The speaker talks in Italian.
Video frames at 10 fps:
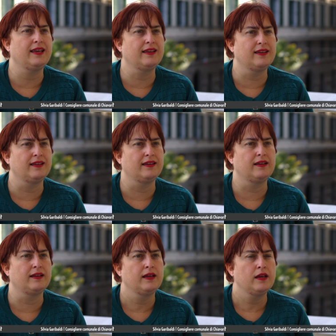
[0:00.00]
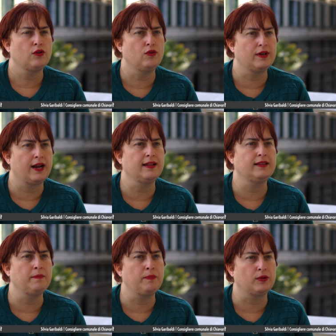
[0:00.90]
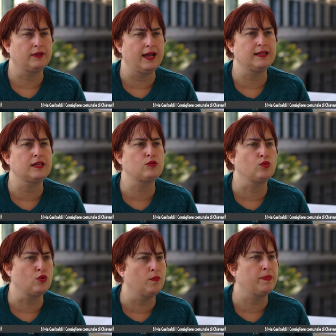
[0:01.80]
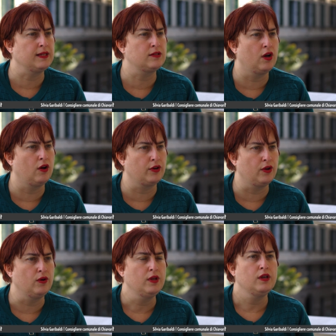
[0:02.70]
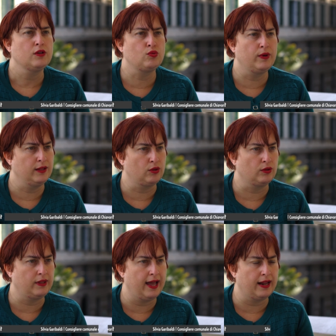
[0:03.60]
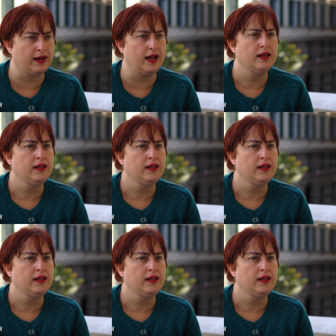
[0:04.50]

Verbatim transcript: eh, con grande importanza sul comprensorio, sull'entroterra,